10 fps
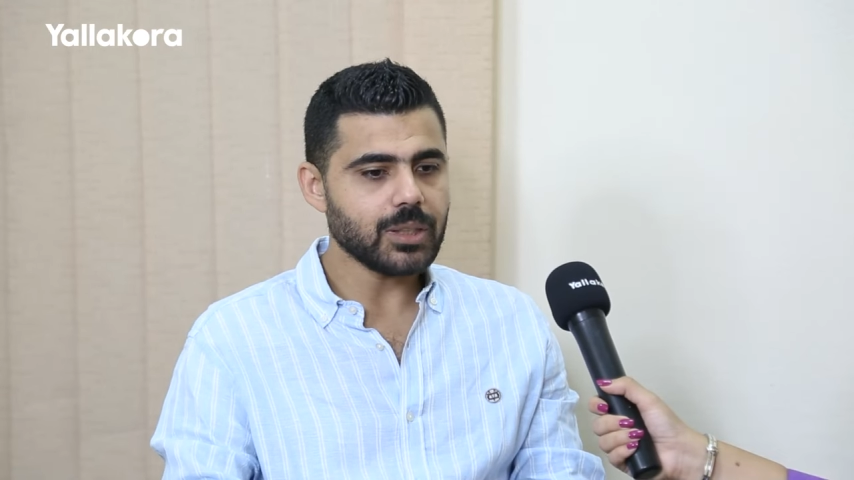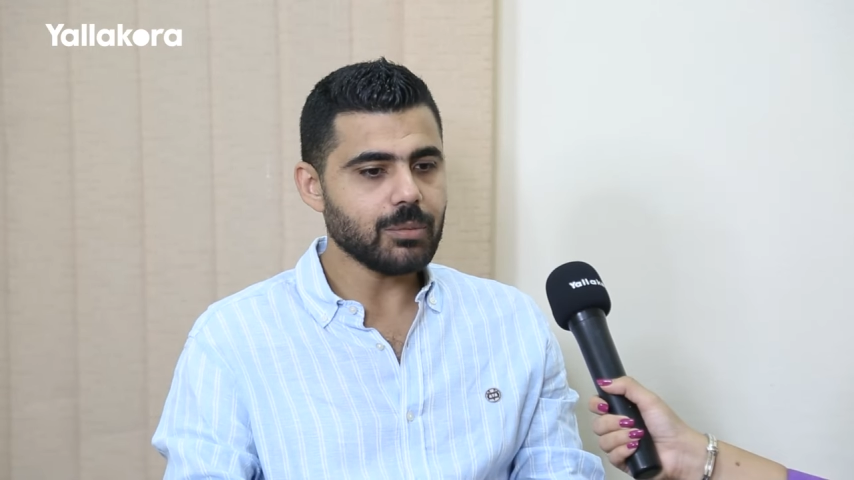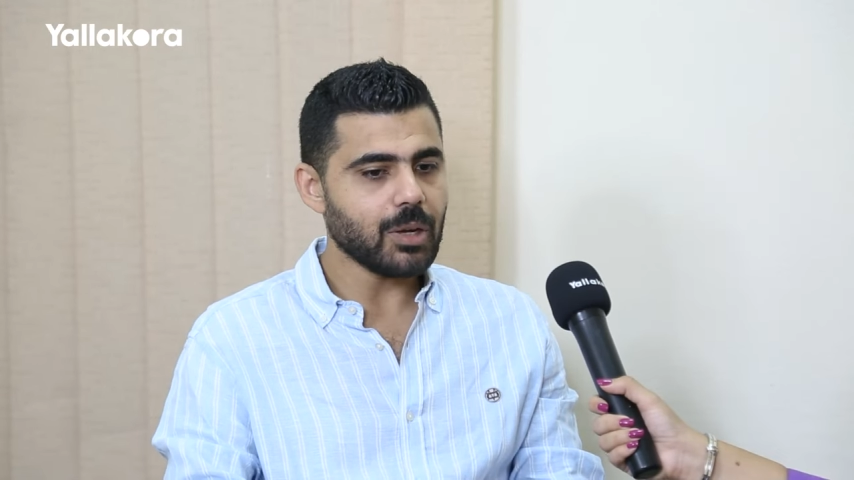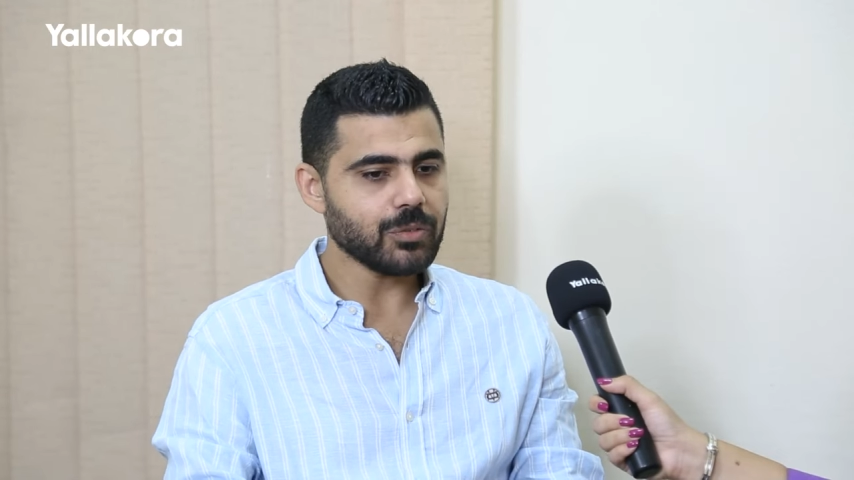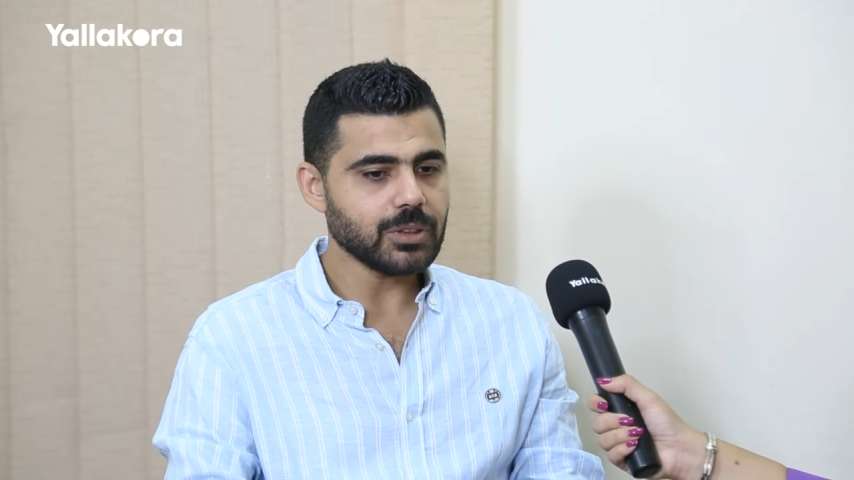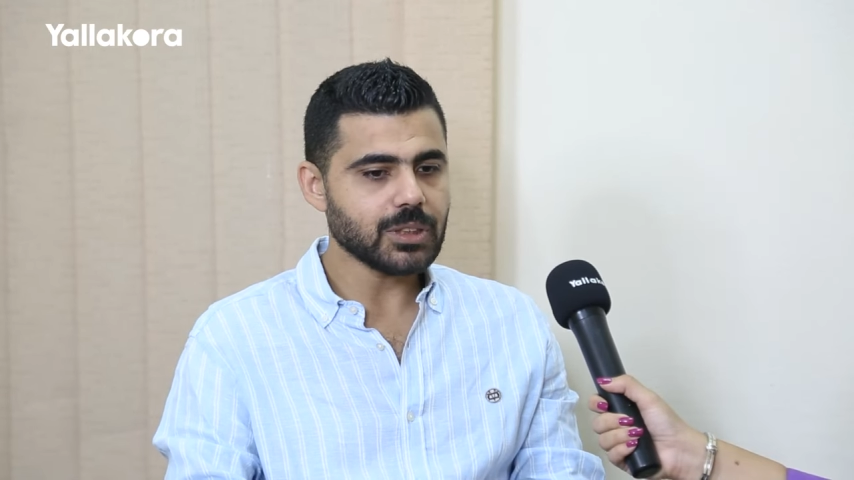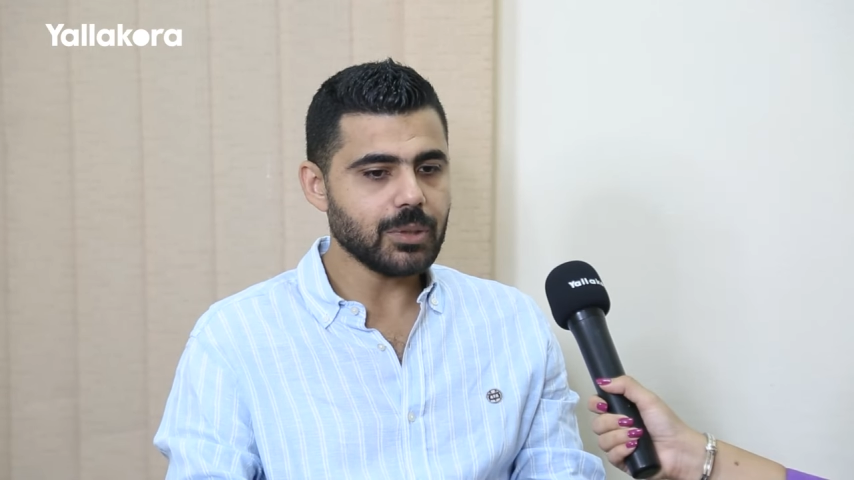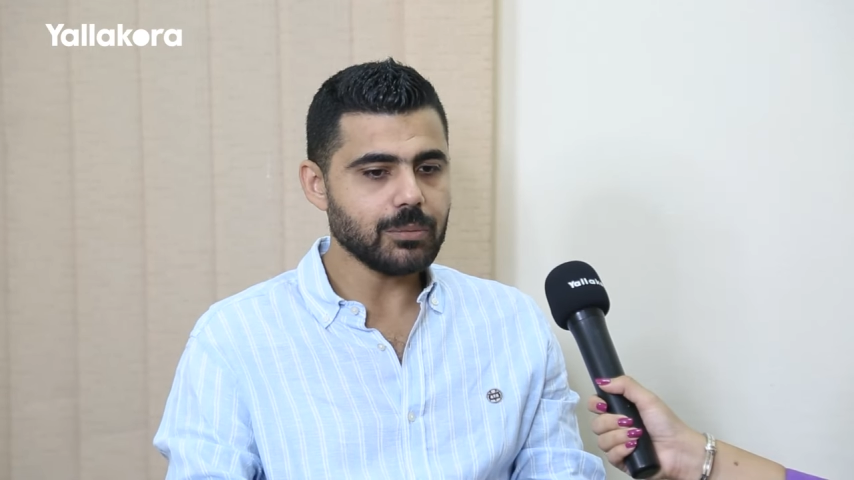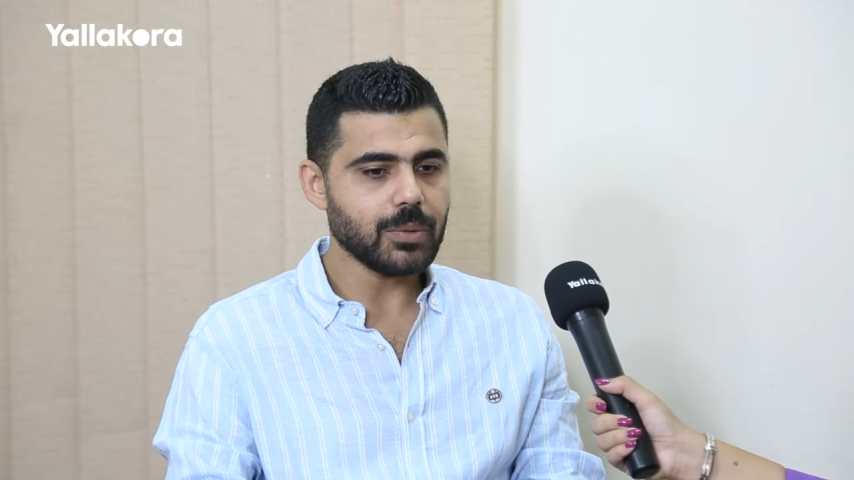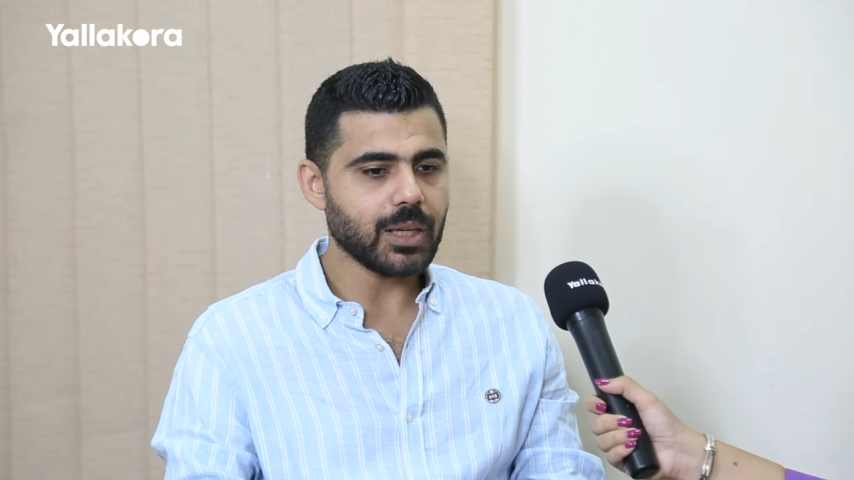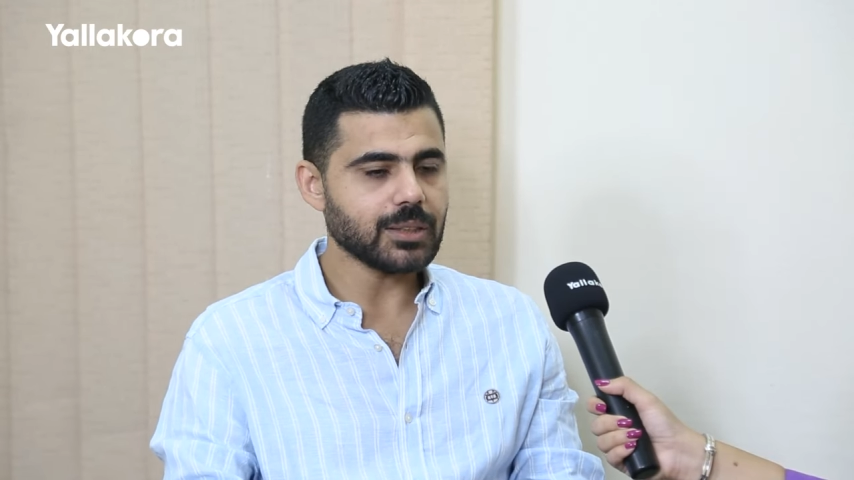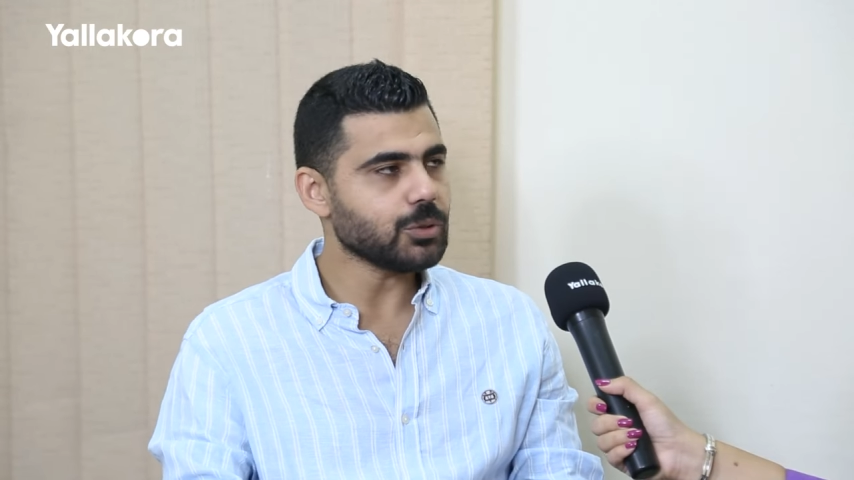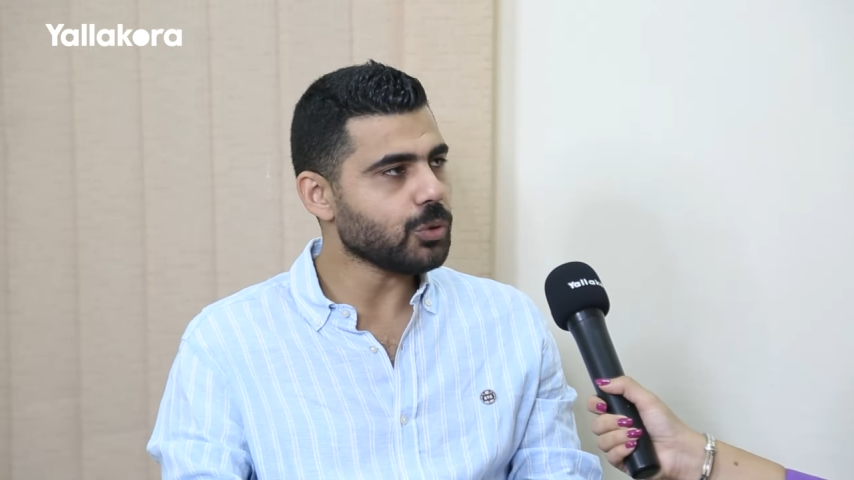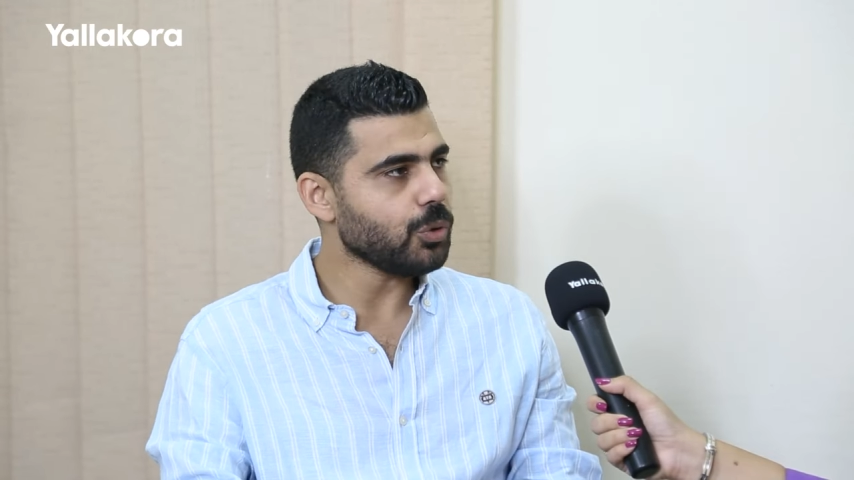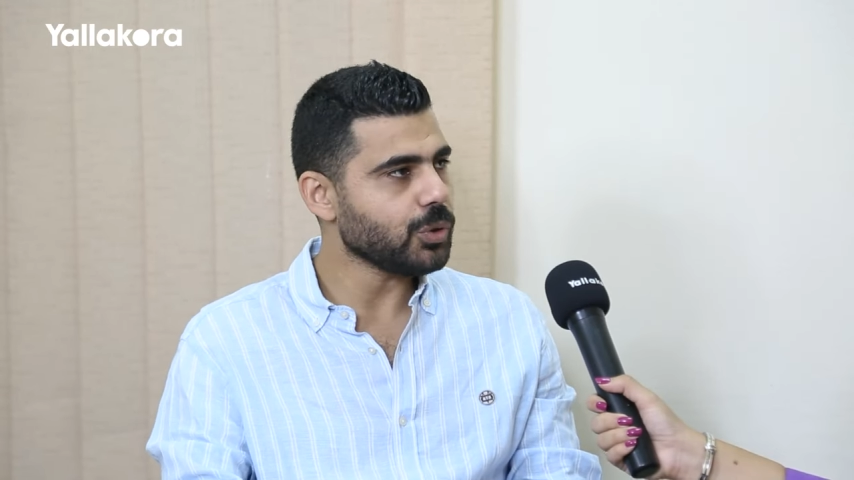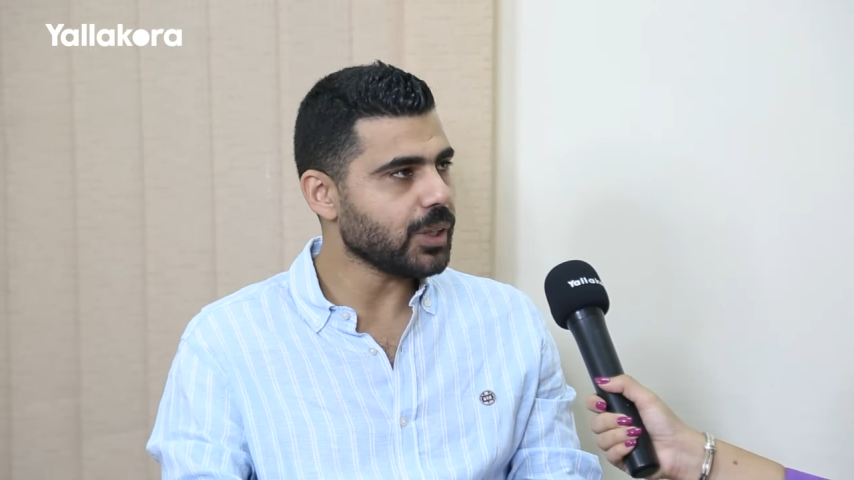اللي بيلعبوا في نادي الزمالك بقى عايزين يروحوا